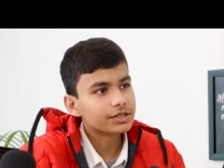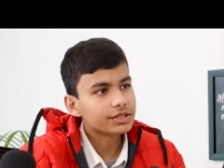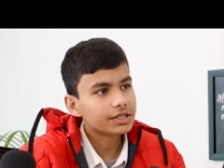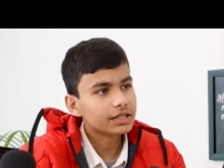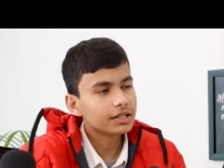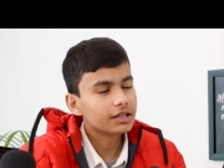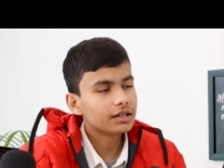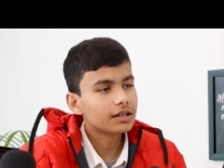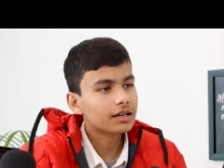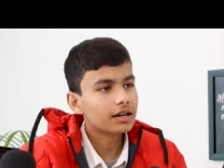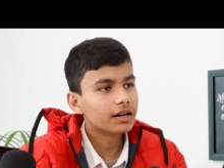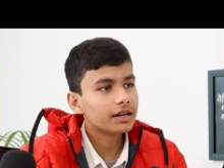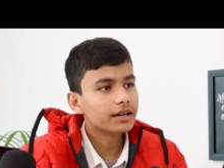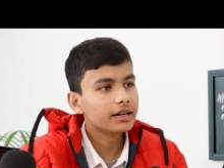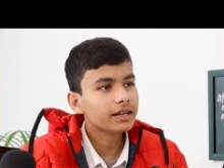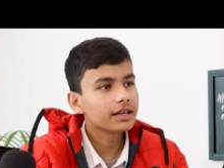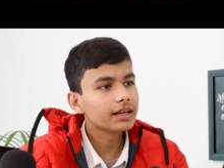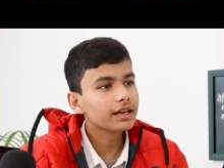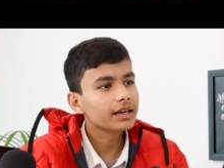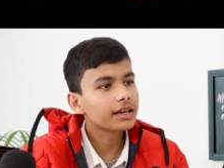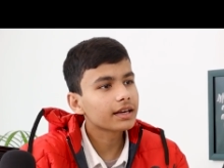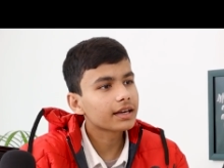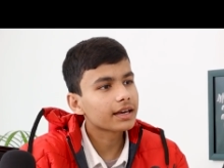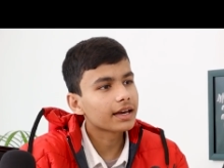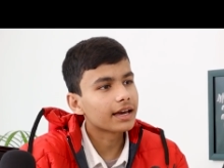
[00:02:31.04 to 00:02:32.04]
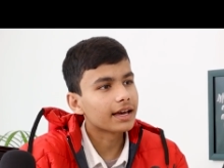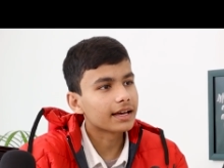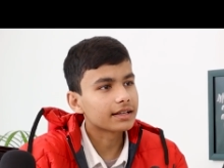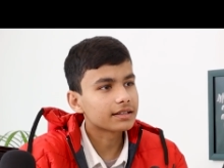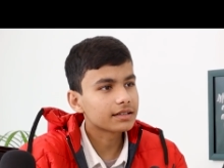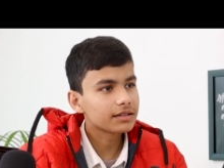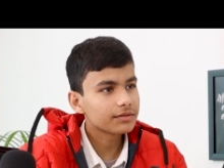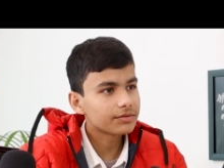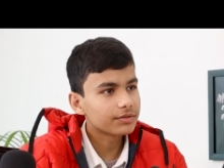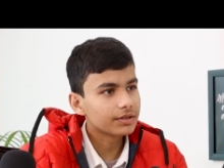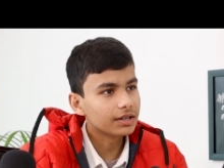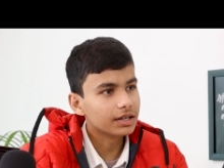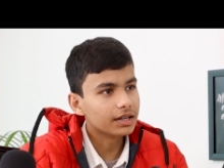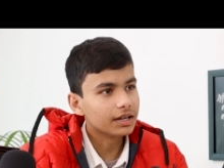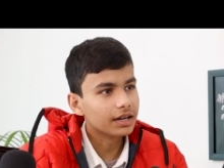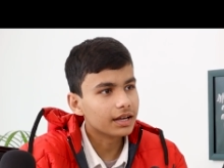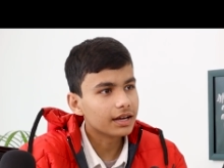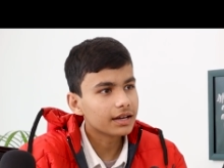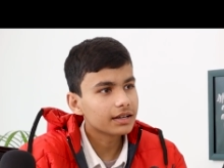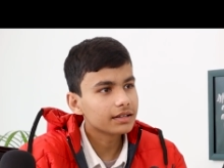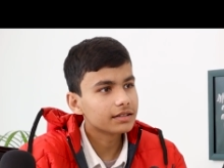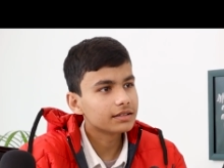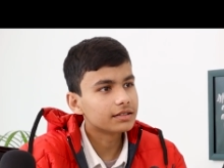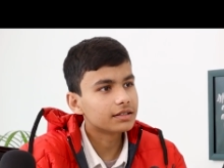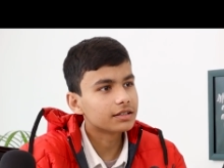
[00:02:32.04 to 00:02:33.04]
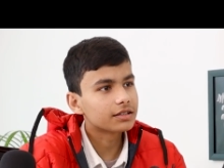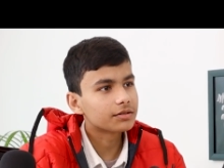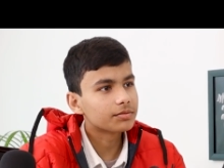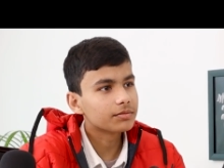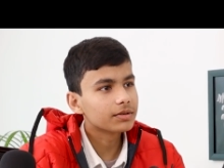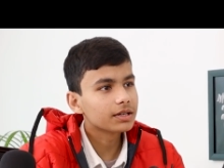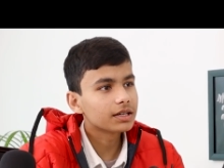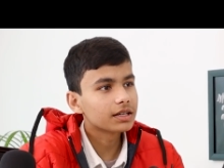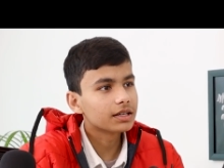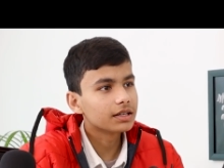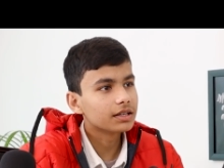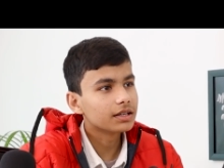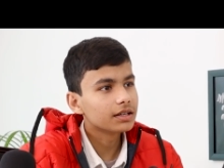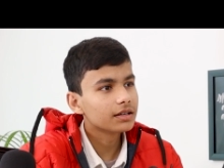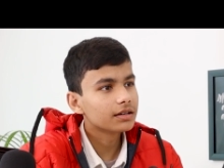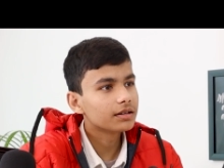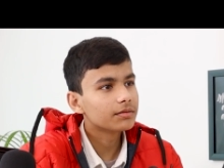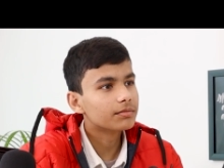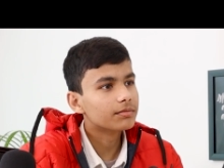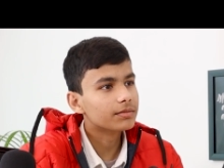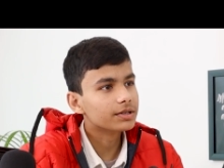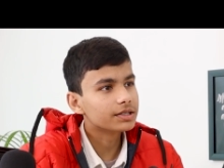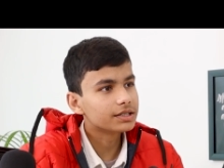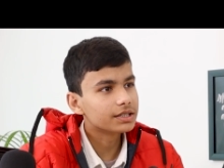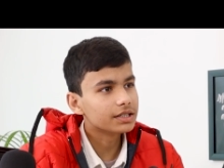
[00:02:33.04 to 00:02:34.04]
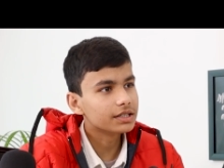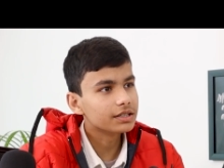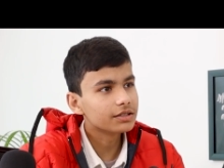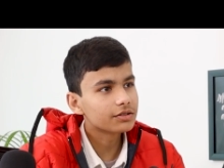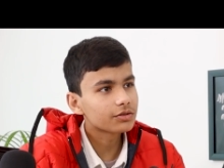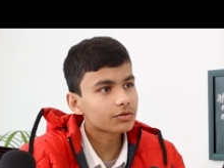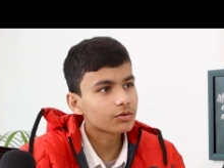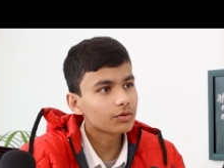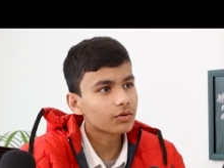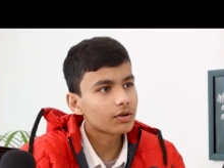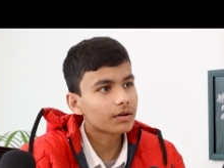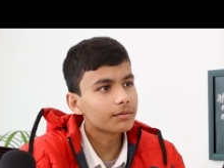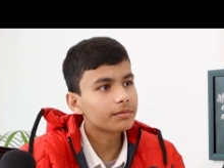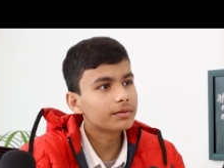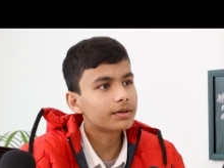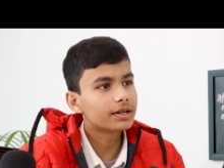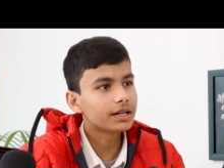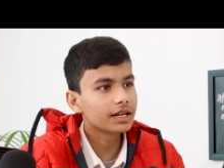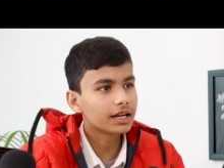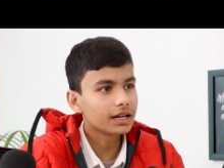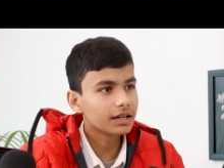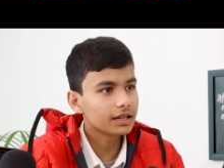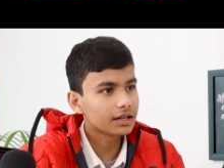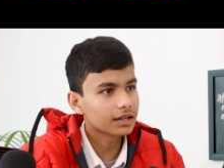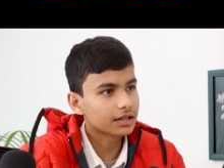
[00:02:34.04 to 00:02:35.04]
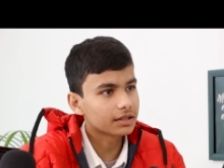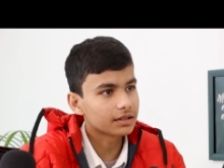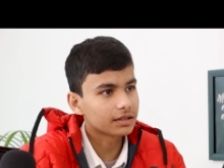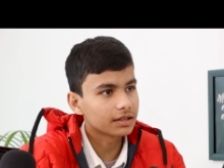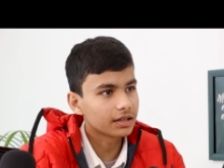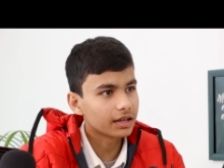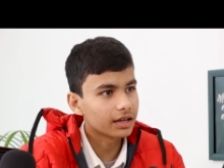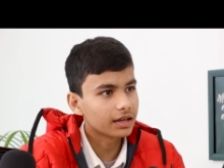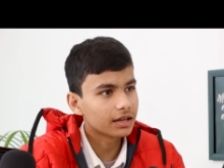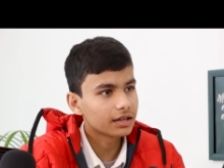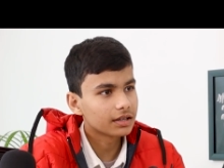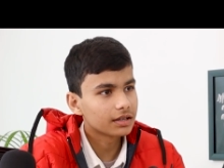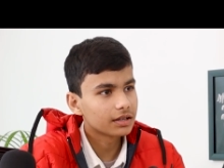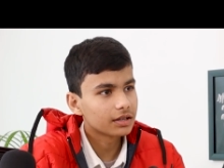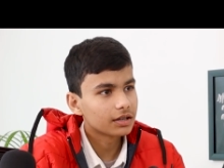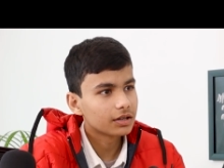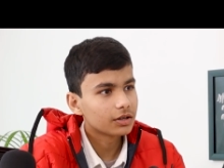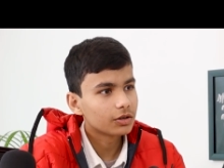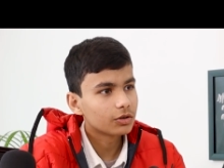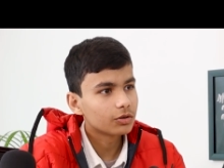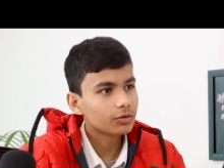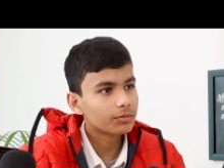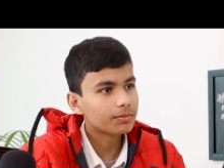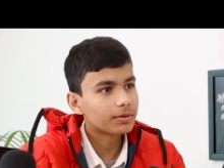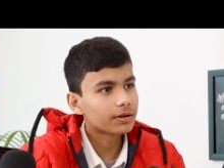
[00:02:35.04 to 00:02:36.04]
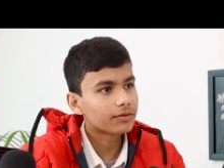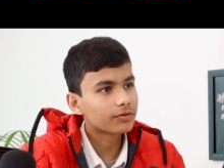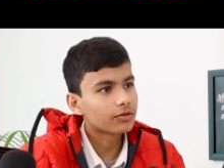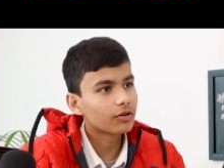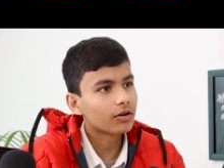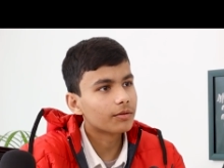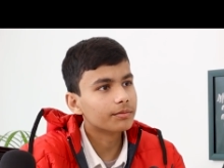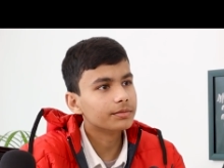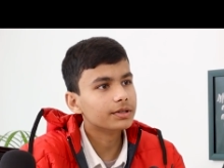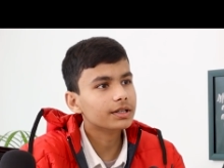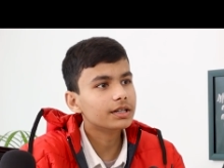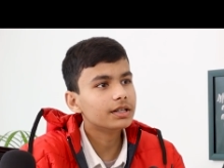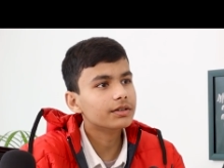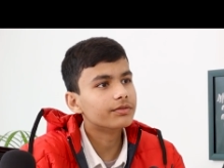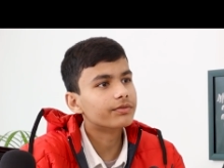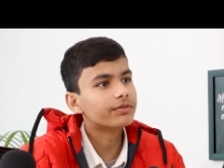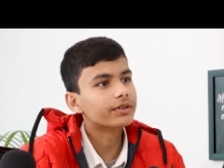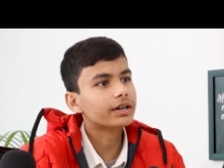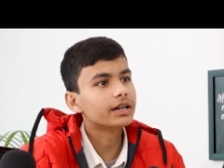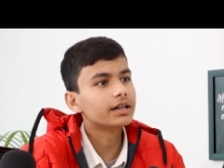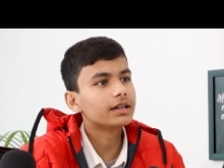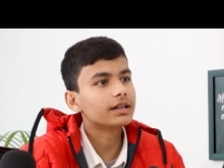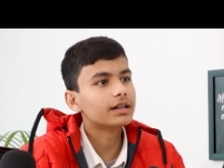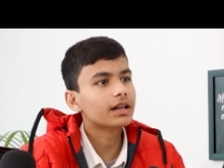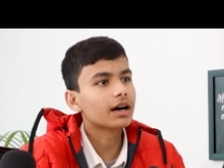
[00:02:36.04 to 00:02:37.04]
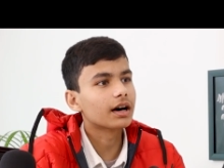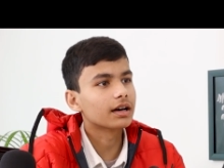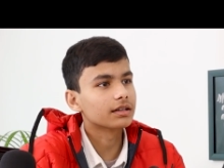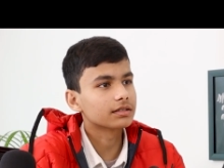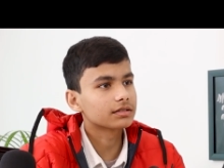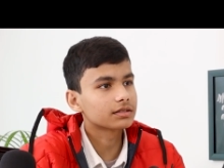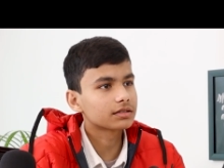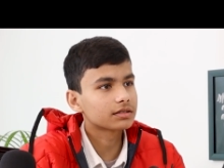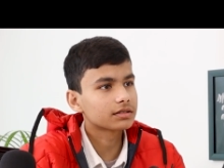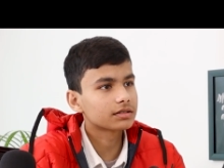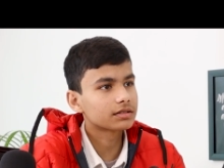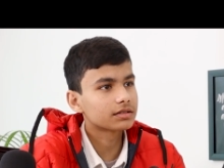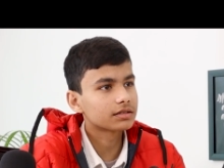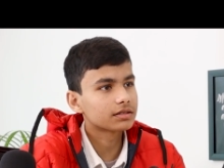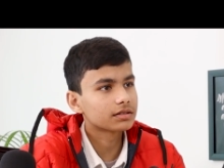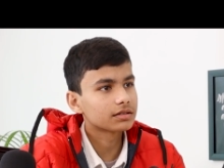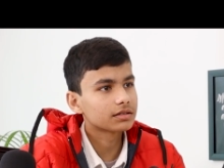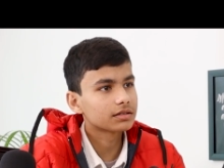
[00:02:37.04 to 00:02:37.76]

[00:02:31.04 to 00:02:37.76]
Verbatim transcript: मशीन लर्निंग एक ऐसी फील्ड है जिसमें कि मशीन्स को हम ट्रेन करते हैं टू परफॉर्म द डिफरेंट टास्क